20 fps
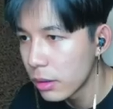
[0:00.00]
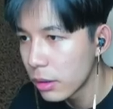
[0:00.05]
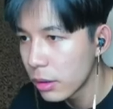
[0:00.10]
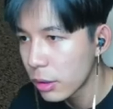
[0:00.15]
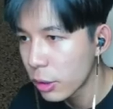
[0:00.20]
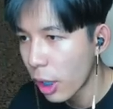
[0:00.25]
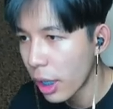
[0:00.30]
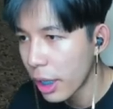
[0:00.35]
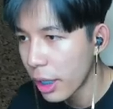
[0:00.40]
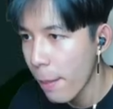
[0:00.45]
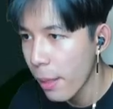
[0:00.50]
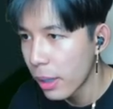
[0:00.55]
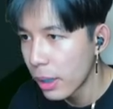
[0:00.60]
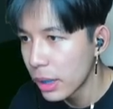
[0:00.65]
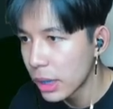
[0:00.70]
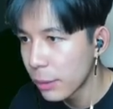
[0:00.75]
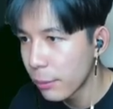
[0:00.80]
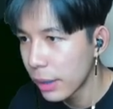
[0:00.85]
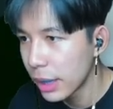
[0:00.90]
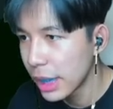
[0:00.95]
ไป
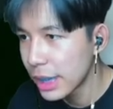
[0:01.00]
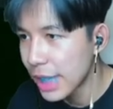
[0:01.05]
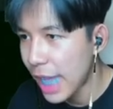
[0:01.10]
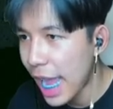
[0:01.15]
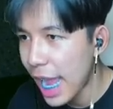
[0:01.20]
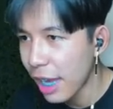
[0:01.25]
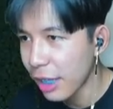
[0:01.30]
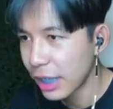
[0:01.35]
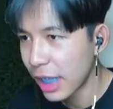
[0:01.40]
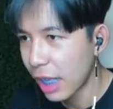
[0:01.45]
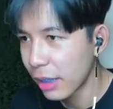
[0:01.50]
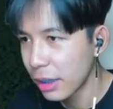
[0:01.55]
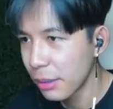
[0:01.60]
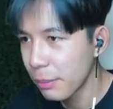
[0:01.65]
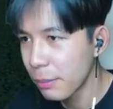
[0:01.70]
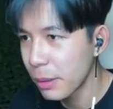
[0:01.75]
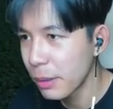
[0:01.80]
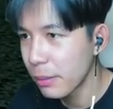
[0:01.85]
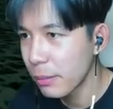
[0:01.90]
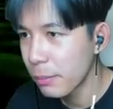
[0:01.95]
ถือว่าเล่นยากเลยนะที่
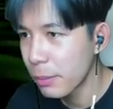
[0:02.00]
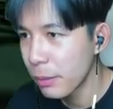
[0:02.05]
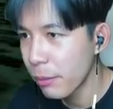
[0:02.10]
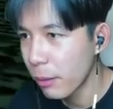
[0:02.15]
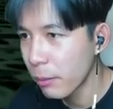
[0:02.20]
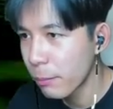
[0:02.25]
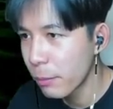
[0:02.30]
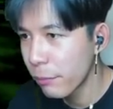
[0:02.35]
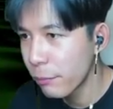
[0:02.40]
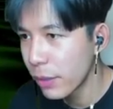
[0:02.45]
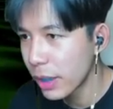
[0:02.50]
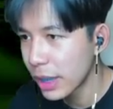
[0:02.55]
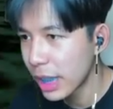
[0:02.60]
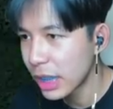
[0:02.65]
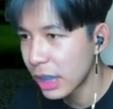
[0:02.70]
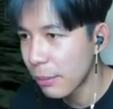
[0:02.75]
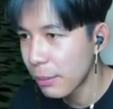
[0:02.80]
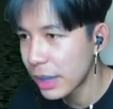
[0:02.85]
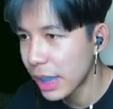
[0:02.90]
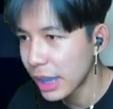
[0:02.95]
พี่ พี่ว่าพี่ฝึกเล่
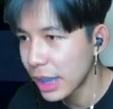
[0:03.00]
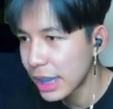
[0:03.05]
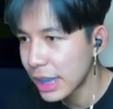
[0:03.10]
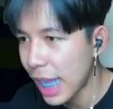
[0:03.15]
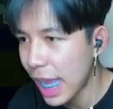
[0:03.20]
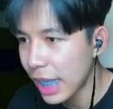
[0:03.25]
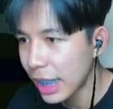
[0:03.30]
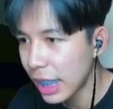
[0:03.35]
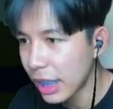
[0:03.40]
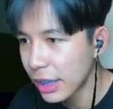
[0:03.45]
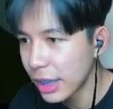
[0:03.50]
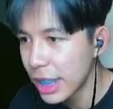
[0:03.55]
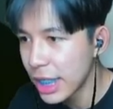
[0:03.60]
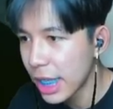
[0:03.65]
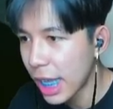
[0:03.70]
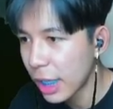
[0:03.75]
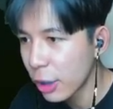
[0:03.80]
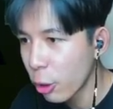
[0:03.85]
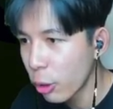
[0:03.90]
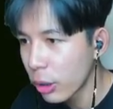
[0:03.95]
นแล้วมันยังเล่นยากเลยนี่
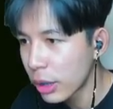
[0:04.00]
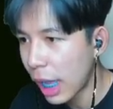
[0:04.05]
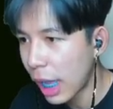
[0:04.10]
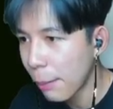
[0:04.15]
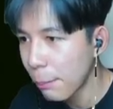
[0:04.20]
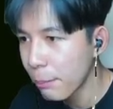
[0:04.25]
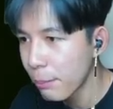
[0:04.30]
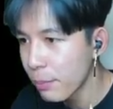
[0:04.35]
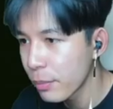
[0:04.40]
ไงโดนครับ